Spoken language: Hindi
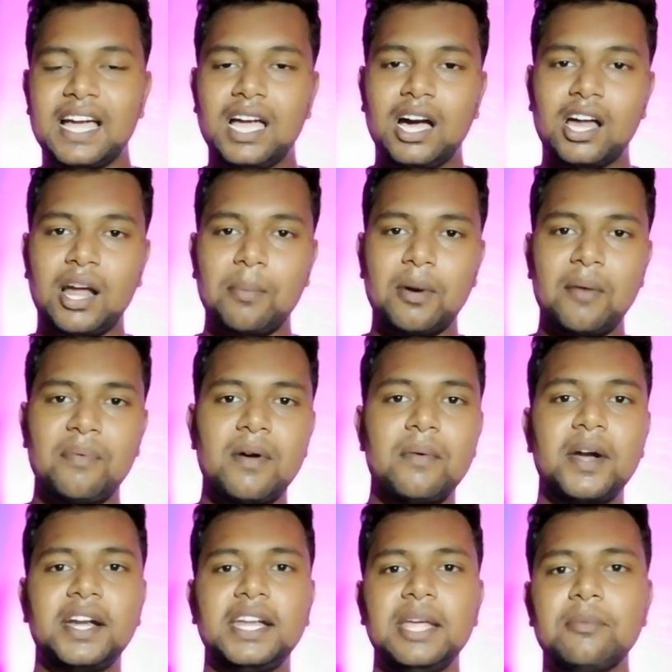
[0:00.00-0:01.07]
क्या है और आपका
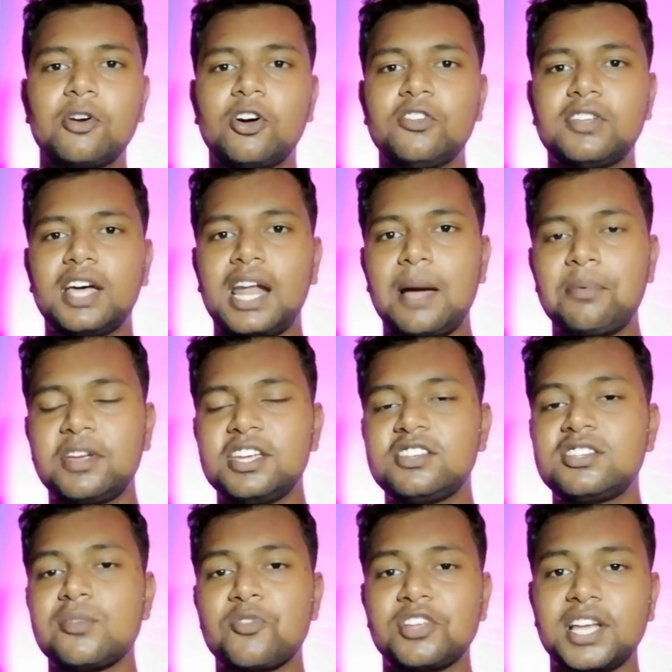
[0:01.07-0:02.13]
फेवरेट टीम कौन सा और आप
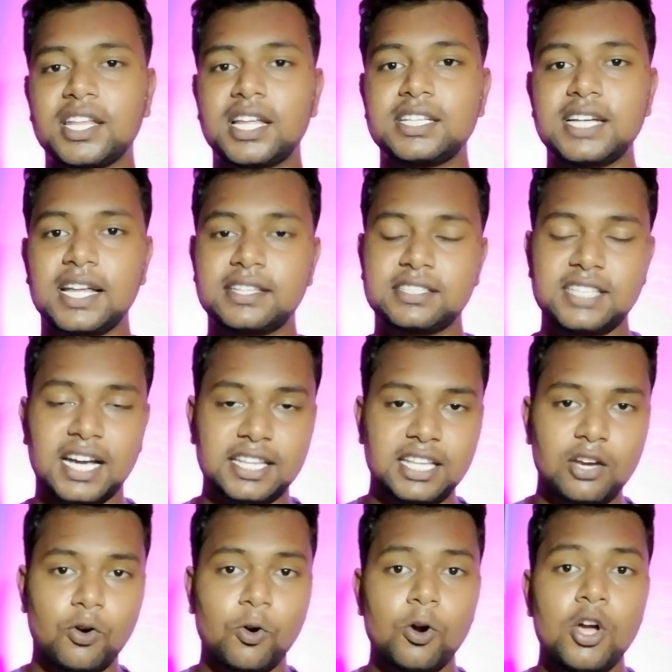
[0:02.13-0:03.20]
किस टीम को ज़्यादा
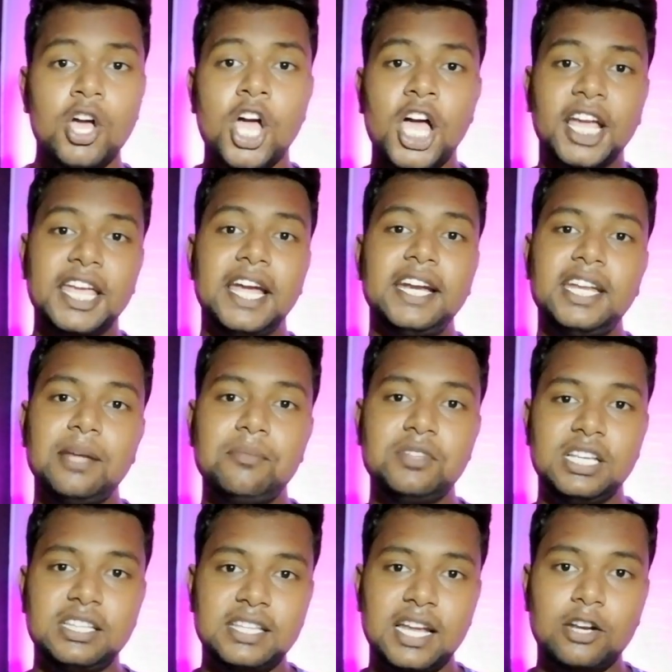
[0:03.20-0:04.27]
चाहते हो कि ये टीम
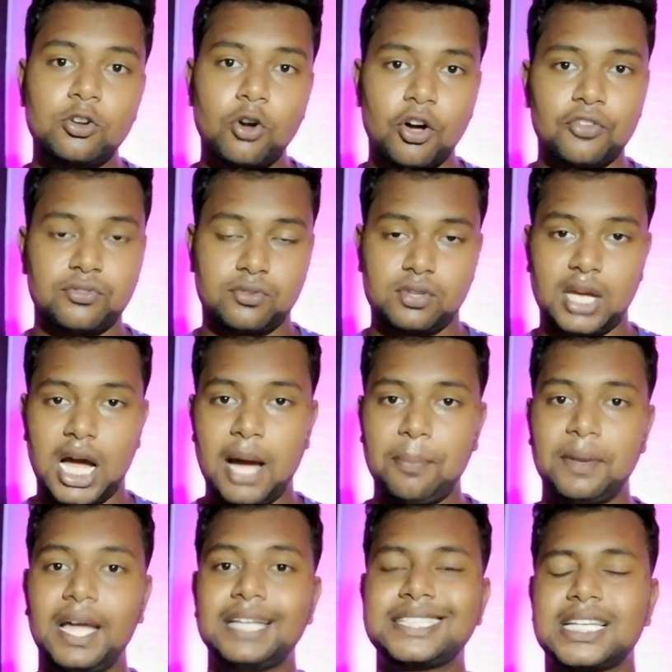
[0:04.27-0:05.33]
जीते टॉस
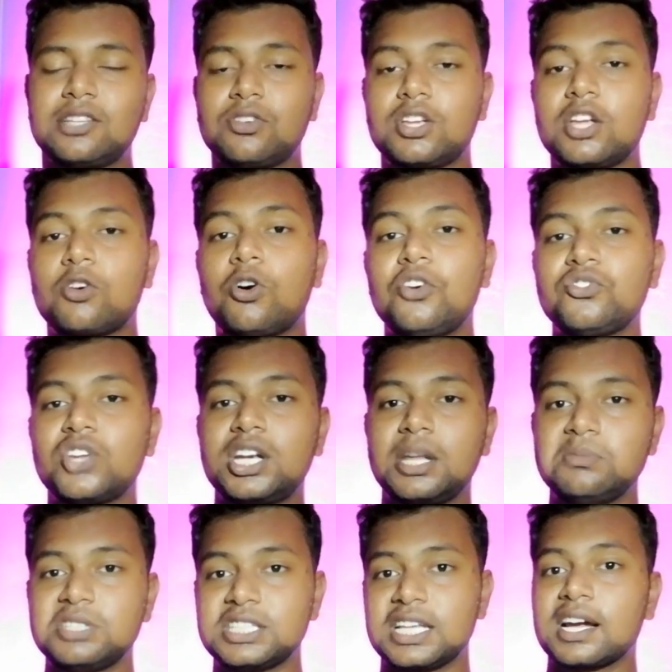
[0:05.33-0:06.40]
आप क्या चाहते हो कि कौन सा
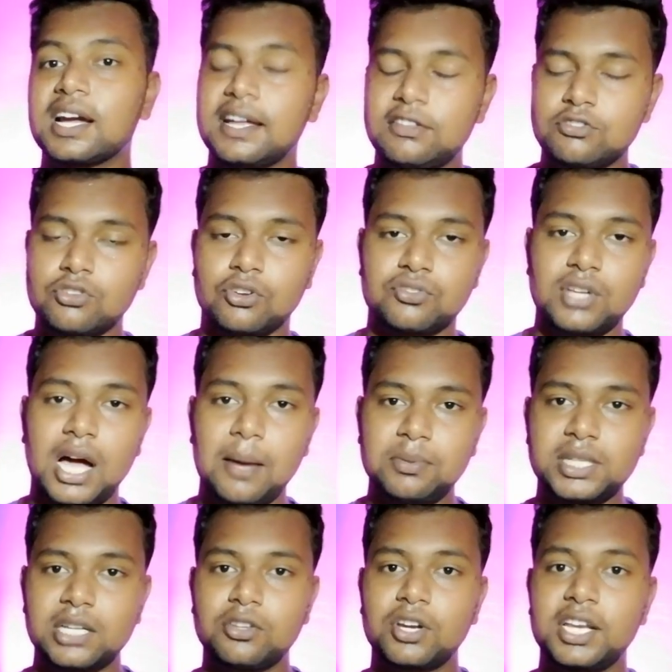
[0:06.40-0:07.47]
टीम जीतेगा इस टॉस
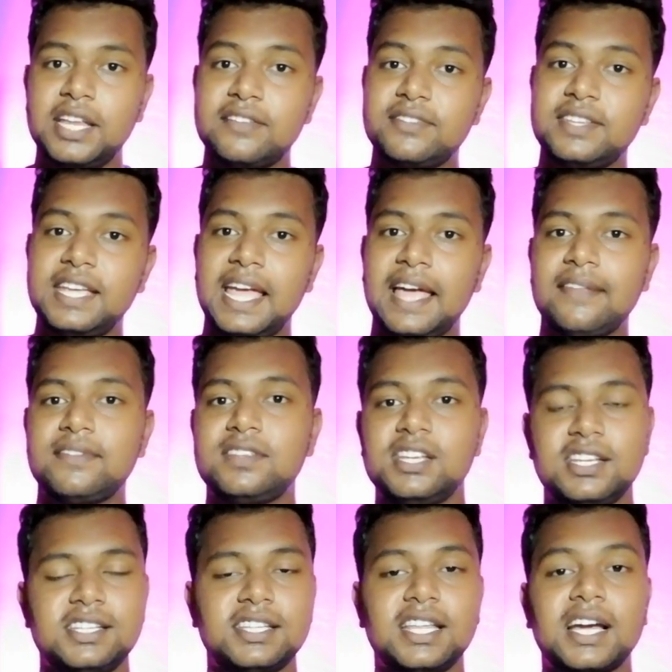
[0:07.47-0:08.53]
आप चाहते हो कि नहीं सी एस
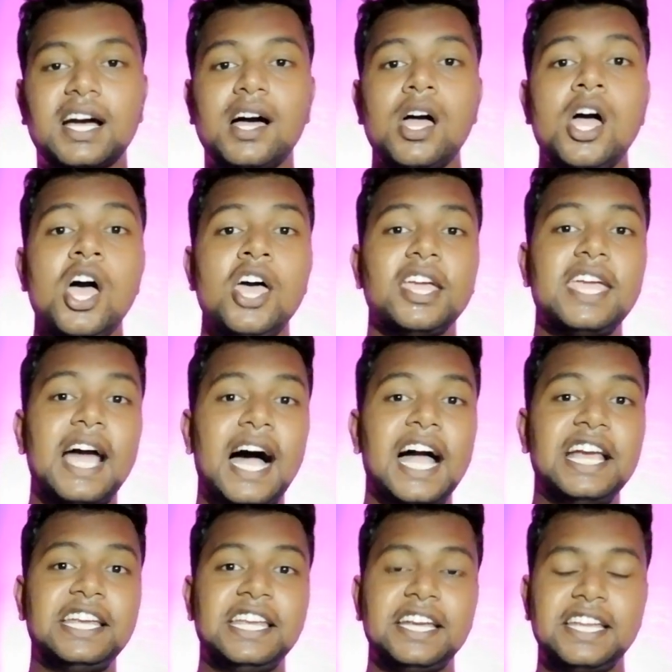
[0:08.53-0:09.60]
जी जीतेगा कि
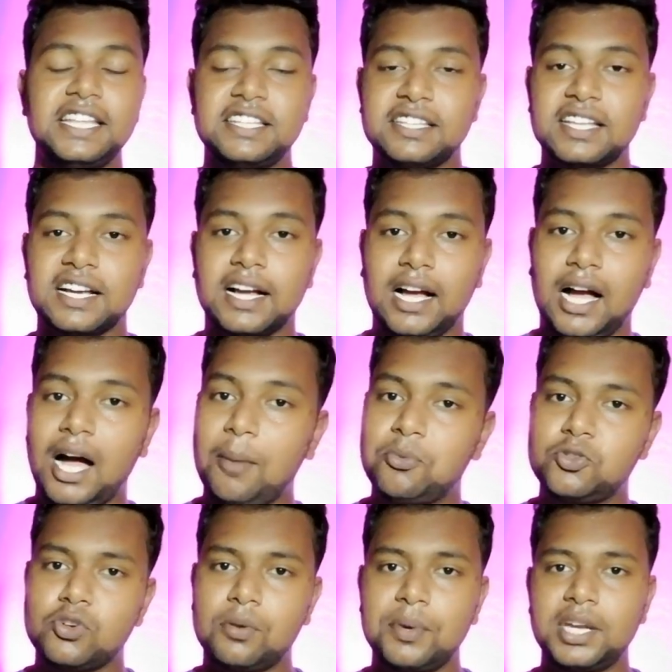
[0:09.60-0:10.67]
आई टी टी जीतेगा
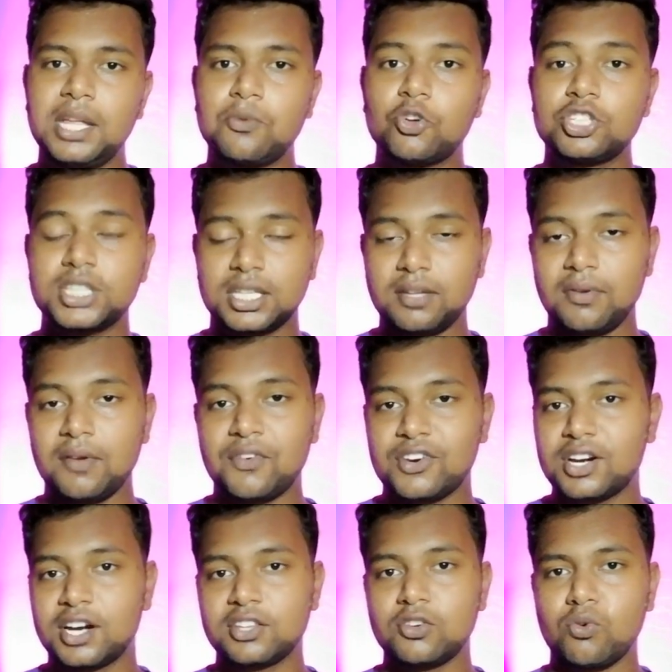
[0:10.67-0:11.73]
आप जो भी टीम को ज़्यादा
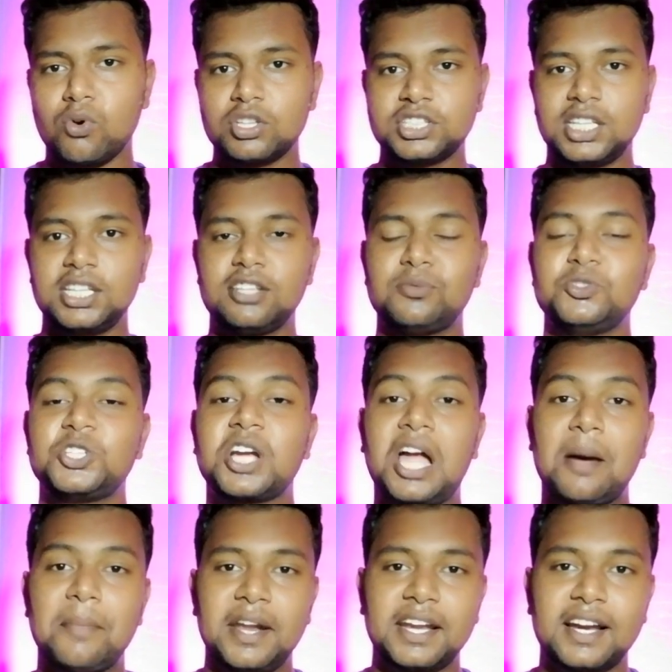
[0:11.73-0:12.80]
फेवर करते हो वो जल्दी तो मुझे
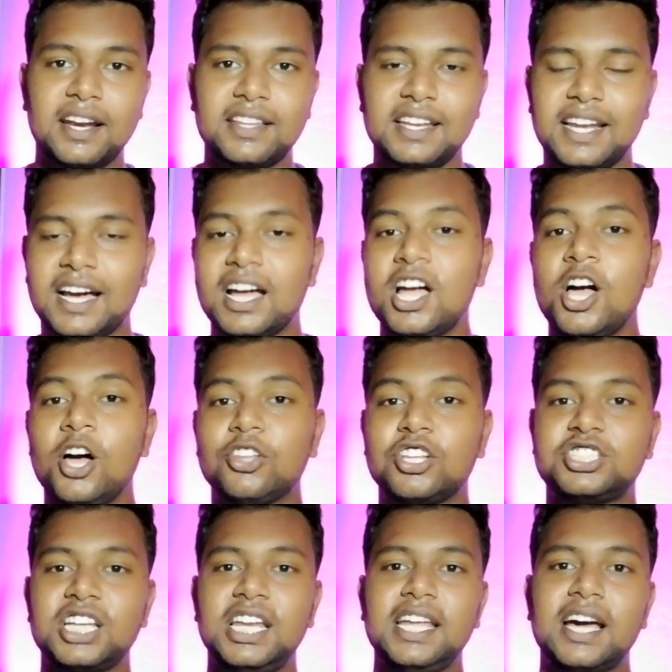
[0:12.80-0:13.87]
कमेंट कर देना
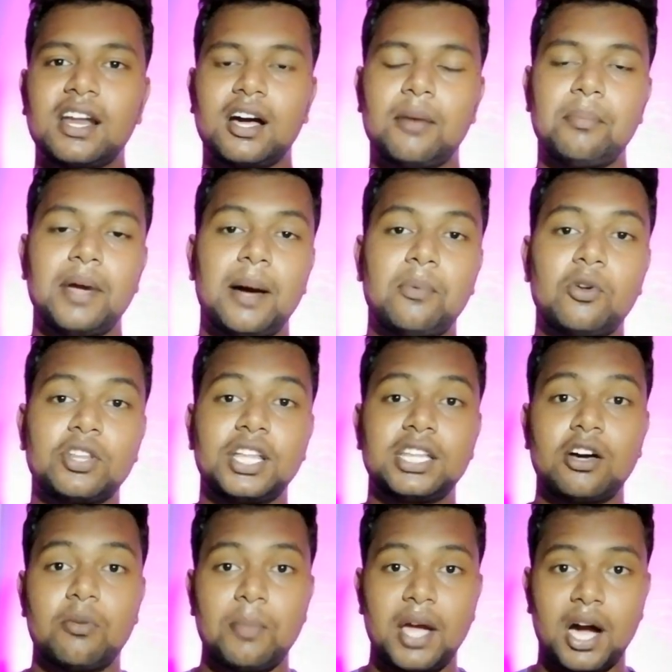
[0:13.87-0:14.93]
तो चलिए यार आप मैं आप लोग
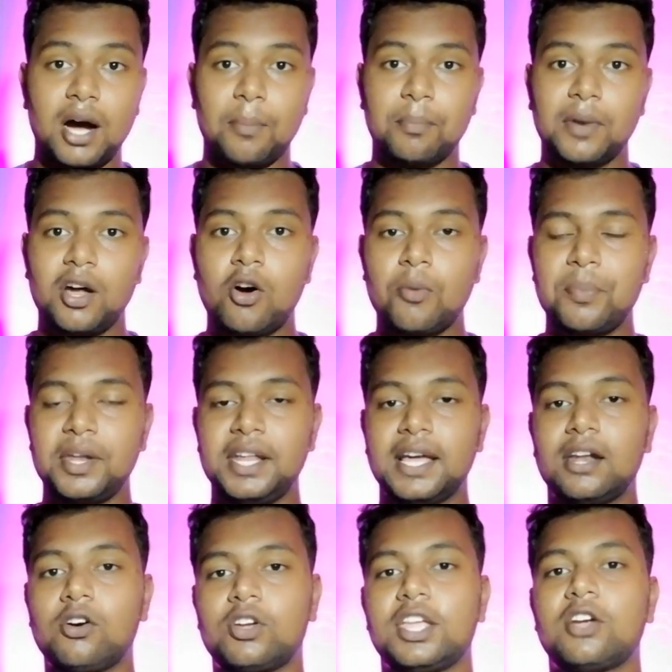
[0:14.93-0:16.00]
देता हूँ मैं अपना
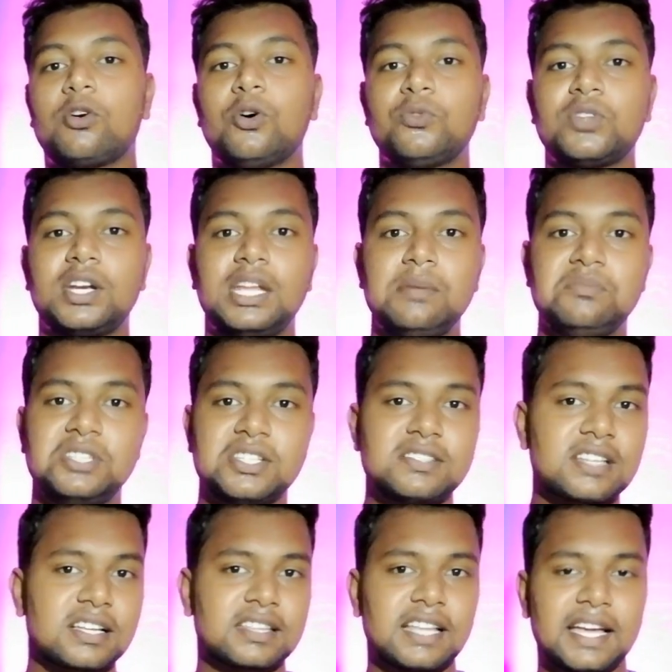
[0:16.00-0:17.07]
ओपिनियन कि कौन सा टीम जीत
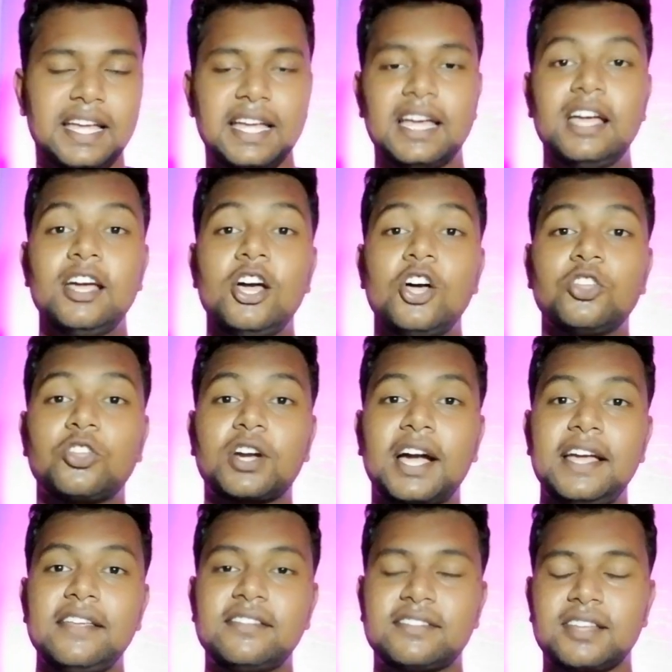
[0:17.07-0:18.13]
सकता है तो
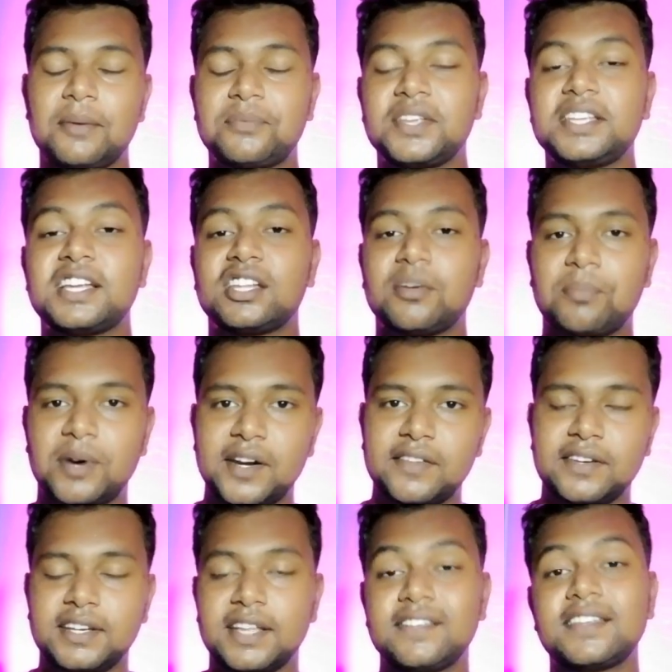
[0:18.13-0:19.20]
गाइज सबसे ज़्यादा
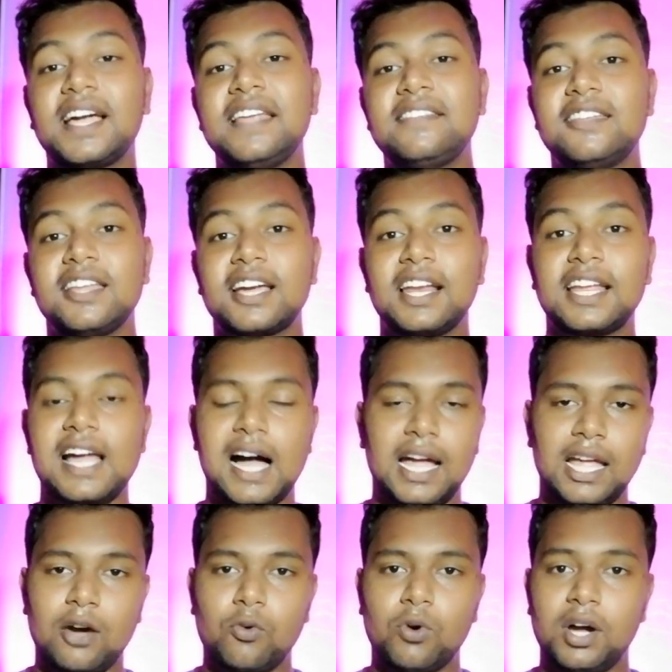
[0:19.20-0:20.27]
परसेंटेज गाइज निकल के
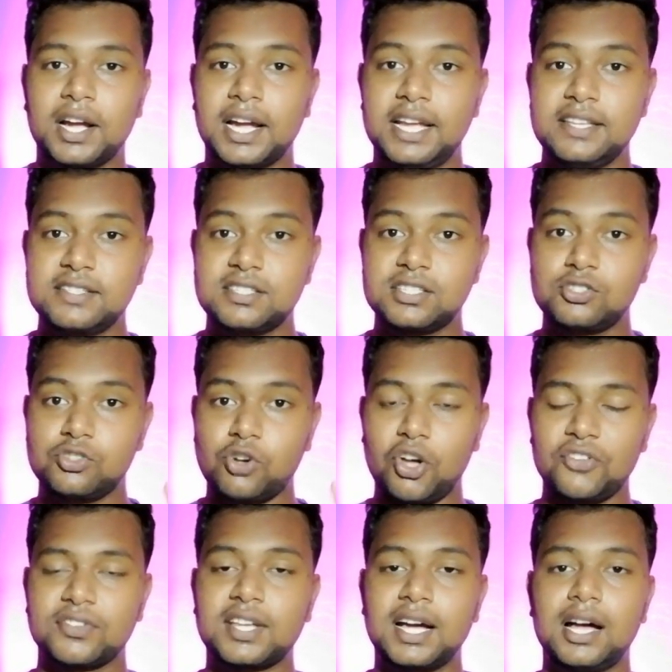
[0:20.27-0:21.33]
आया हुआ गाइज
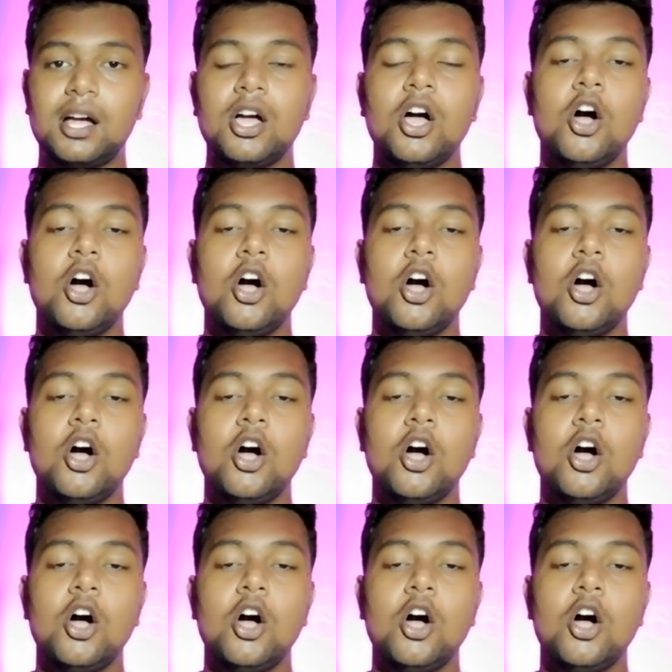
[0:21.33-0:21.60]
टॉस का